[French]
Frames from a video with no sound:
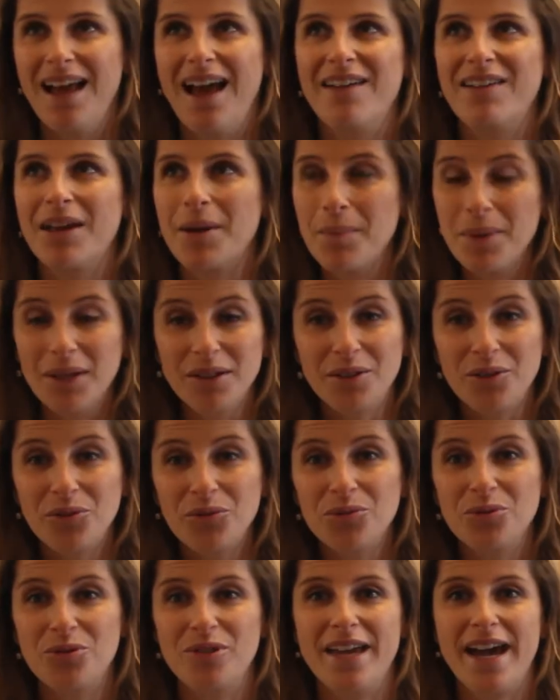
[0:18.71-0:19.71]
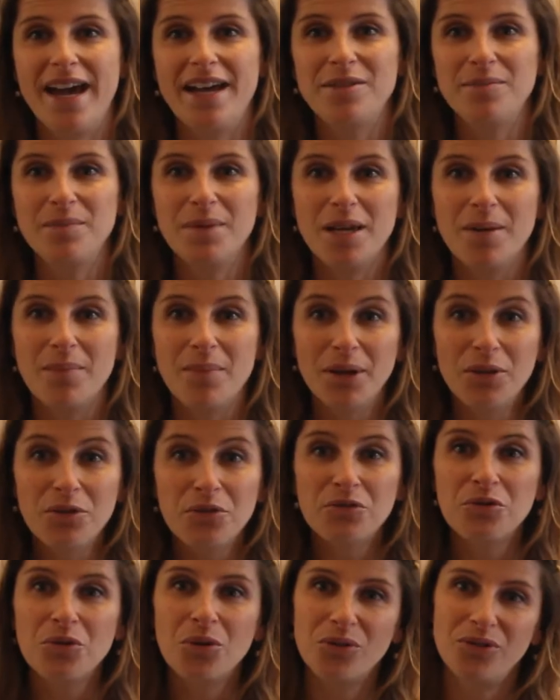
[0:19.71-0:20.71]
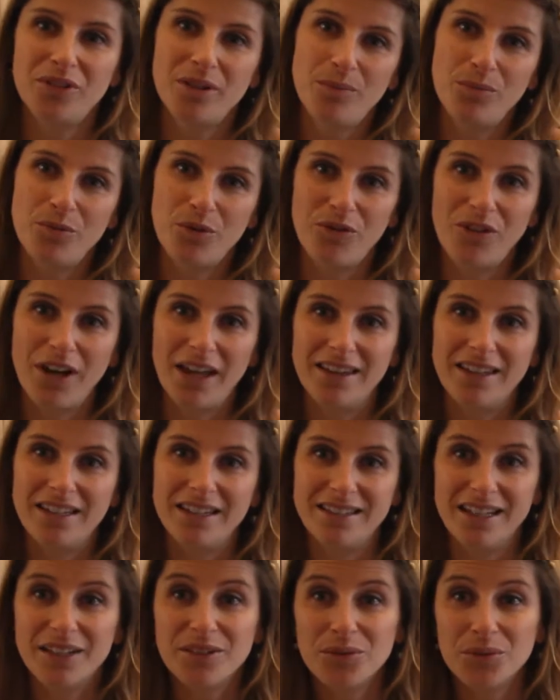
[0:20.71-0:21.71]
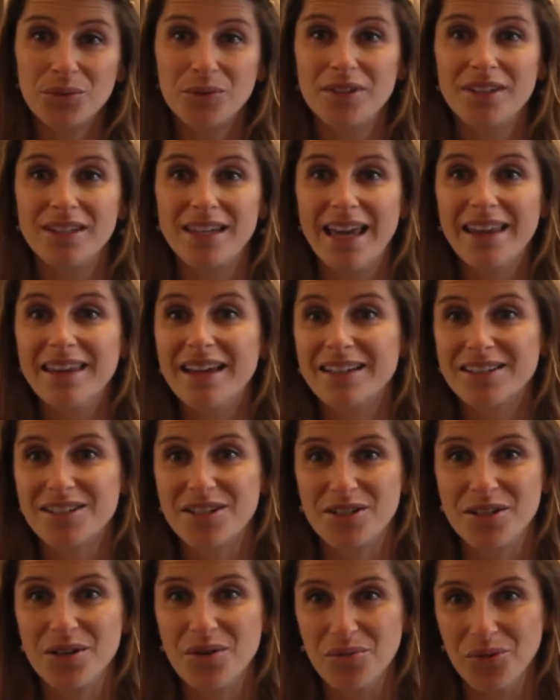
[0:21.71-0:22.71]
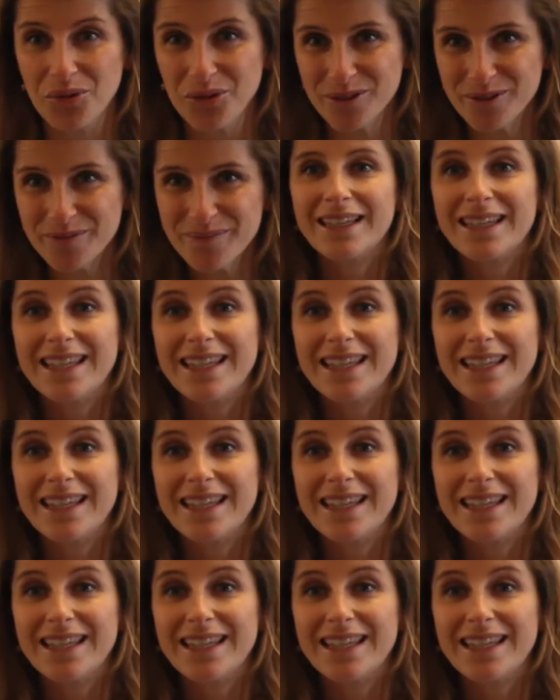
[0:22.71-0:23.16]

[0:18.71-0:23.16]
avec plein d'enthousiasme et plein de volonté pour faire des actions qui aident à changer le monde.